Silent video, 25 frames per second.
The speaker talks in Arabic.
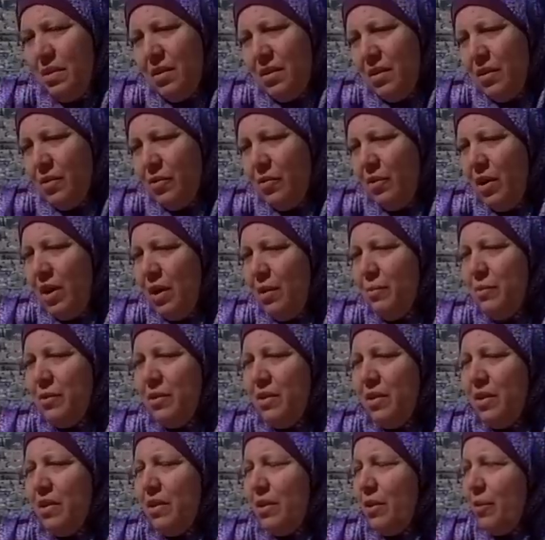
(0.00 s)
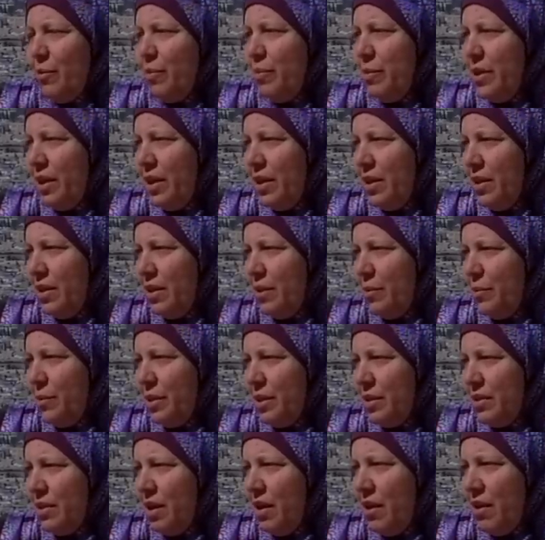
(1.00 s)
والحمد لله رب
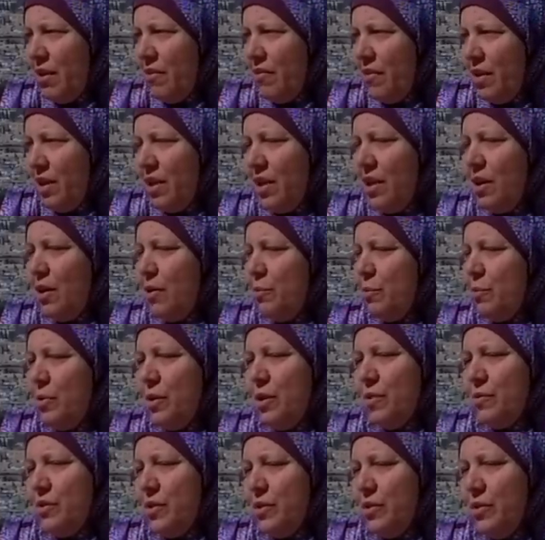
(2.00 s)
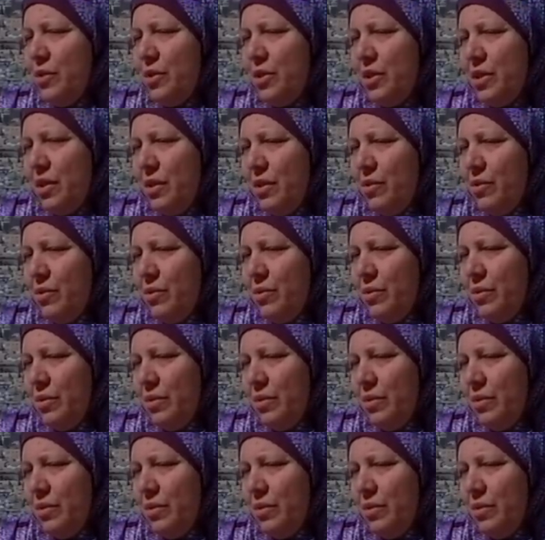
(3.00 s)
العالمين تعرف عليها أبوها وزوجها